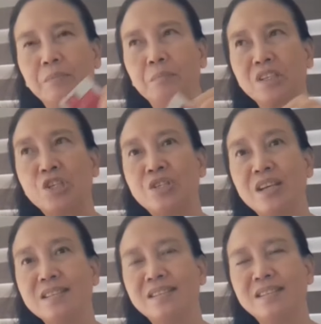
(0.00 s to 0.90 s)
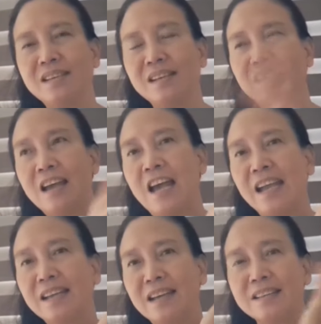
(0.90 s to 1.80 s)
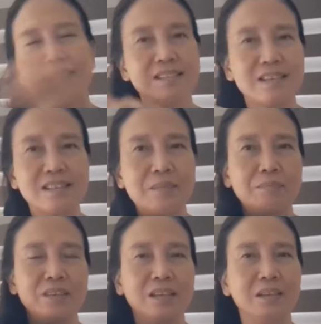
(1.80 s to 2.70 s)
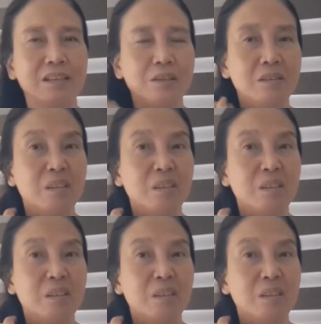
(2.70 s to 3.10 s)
mag-shade sila na highlights na something na,